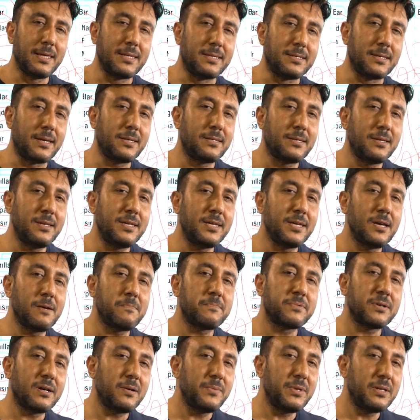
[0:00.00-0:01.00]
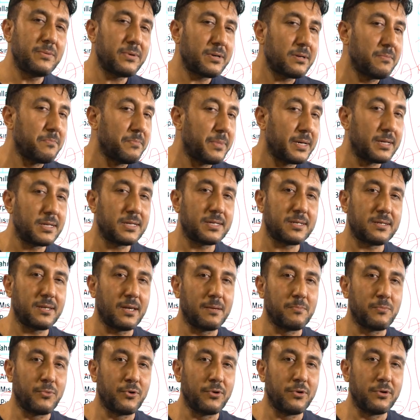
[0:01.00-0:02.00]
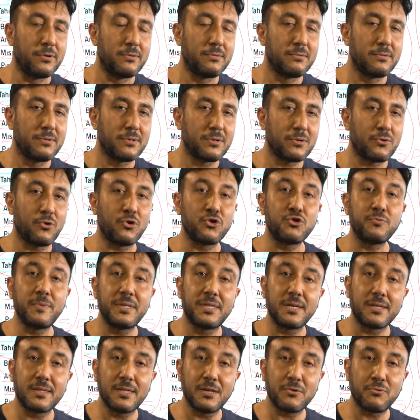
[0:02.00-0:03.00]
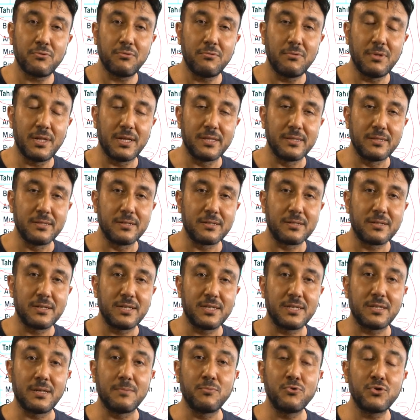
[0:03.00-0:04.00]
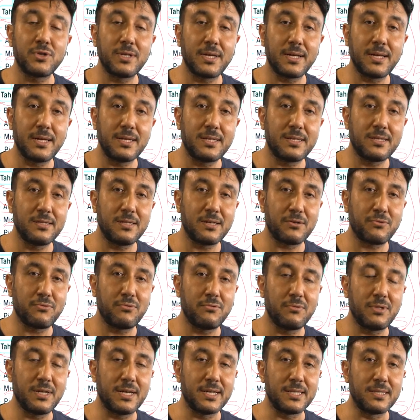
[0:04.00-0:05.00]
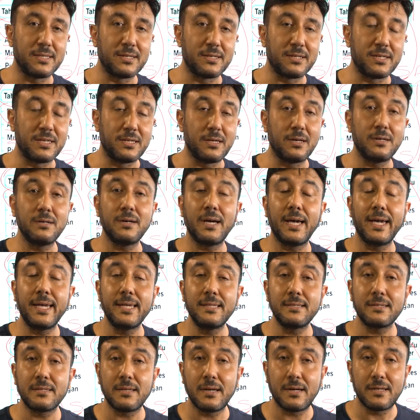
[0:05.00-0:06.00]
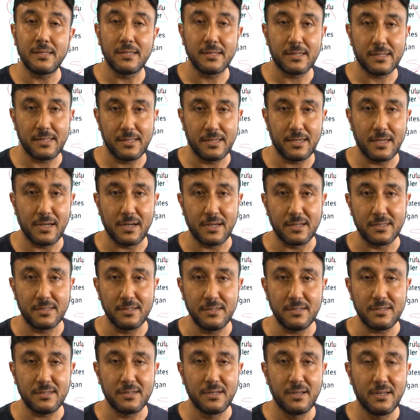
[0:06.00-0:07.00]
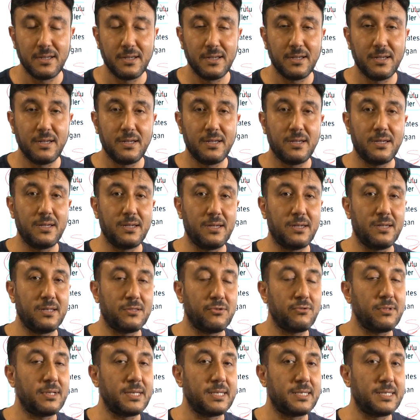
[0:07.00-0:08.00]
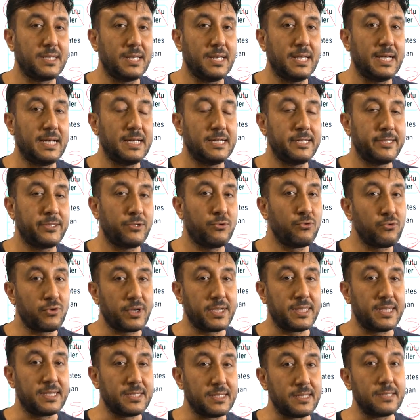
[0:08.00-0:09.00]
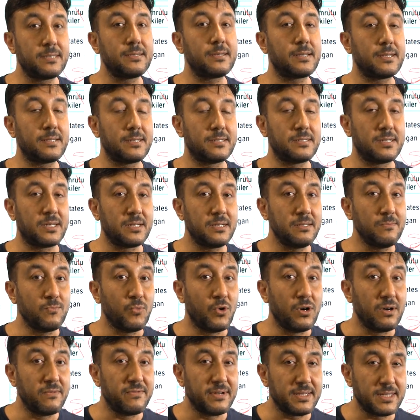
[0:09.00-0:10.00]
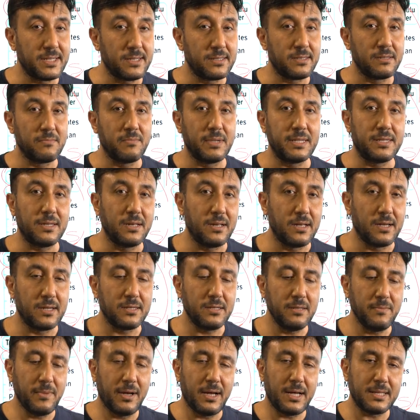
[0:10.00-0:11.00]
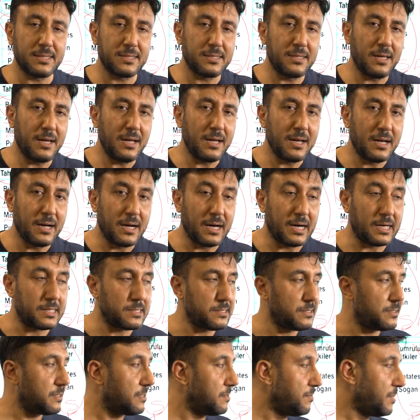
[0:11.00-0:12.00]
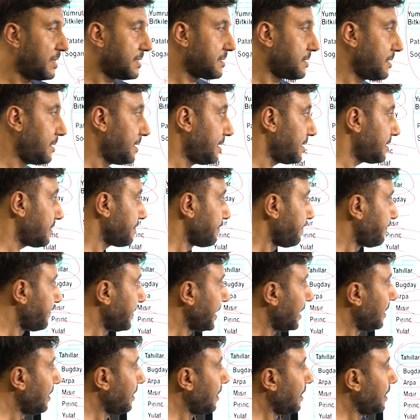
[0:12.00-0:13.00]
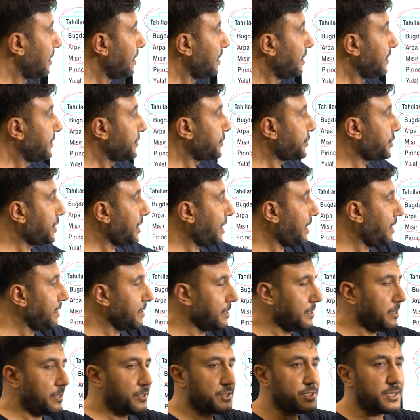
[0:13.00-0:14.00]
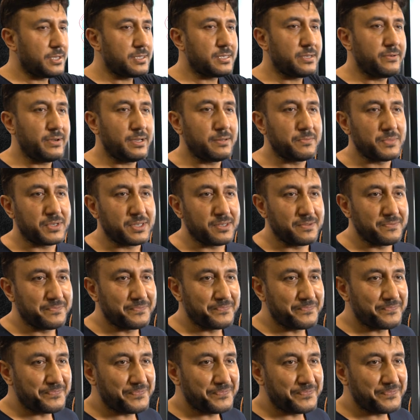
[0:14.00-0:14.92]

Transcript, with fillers: Zeytinin yaprağı bile bakın barış sembolü. Kozmetikte kullanılır, sabun sanayisinde kullanılır. Yağı en sağlıklı yağdır. Ee, dolayısıyla Türkiye'de zeytin alanlarının muhafaza edilmesi lazım. Hatta arttırılması lazım. Çay. Çay sever misin?